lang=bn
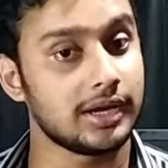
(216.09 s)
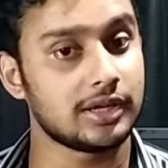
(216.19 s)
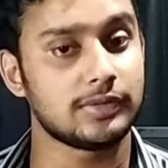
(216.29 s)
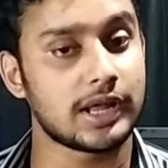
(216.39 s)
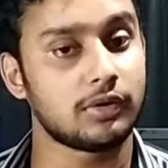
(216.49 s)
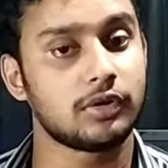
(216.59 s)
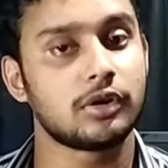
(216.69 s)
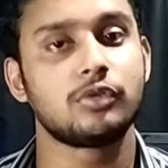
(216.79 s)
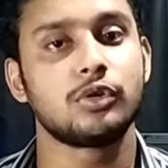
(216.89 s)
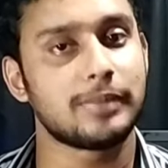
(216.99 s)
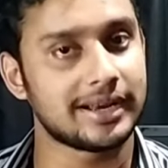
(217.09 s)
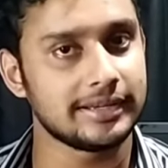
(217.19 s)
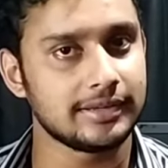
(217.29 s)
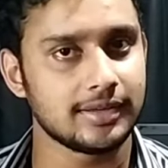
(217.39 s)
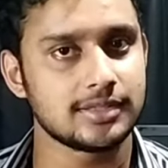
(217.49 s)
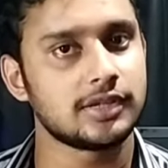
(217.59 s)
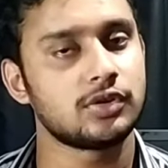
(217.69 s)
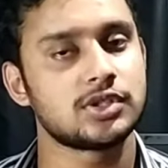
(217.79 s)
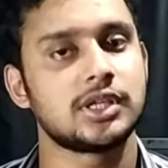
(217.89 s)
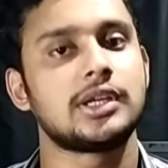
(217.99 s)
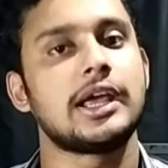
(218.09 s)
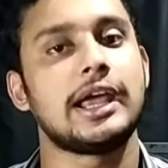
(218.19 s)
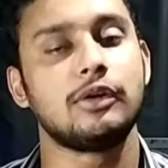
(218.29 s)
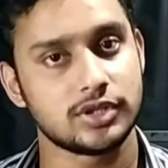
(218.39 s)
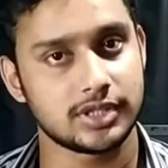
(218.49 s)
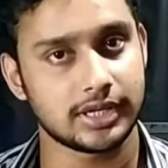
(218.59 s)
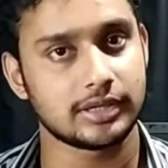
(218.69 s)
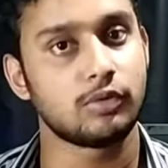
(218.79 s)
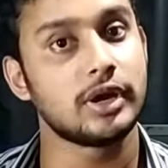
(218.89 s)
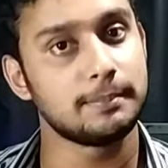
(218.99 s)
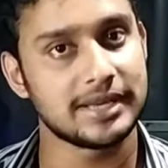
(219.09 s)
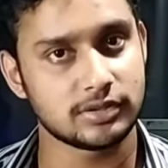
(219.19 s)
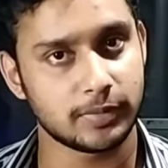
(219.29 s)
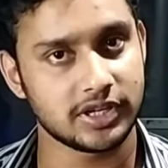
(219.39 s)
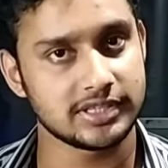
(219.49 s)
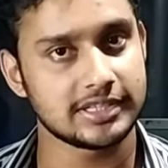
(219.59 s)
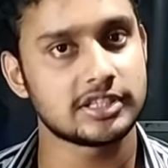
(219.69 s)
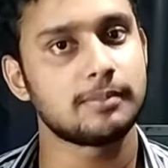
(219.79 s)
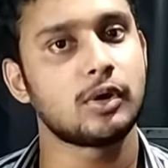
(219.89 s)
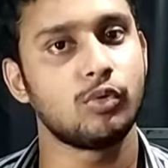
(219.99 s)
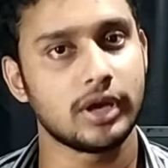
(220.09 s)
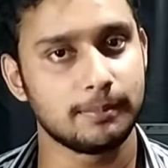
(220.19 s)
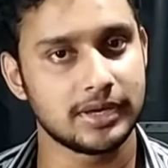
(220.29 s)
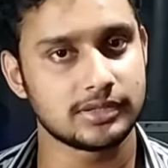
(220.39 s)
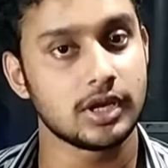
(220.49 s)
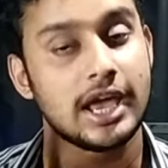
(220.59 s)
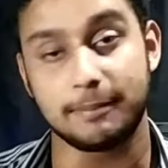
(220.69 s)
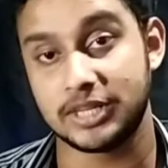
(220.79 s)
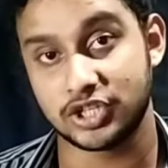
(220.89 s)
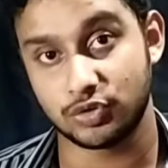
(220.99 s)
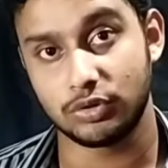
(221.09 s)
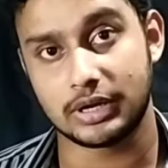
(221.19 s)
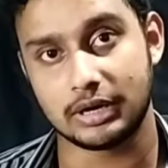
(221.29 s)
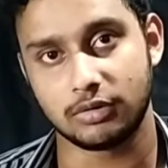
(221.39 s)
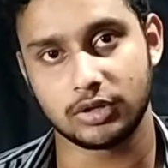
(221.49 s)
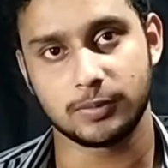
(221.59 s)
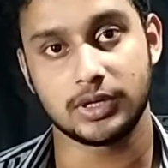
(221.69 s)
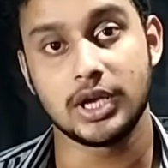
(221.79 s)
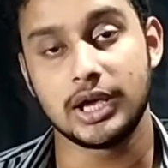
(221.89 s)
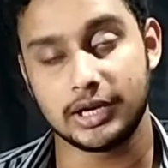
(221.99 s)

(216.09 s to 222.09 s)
এটা ধারণা করার কোনো মানেই নেই যে হচ্ছে এটা এগুলো হচ্ছে একটা ওয়েব বেস অপারেটিং সিস্টেম বা ওয়েব বেস অ্যাপ্লিকেশনগুলো রান করতে পারে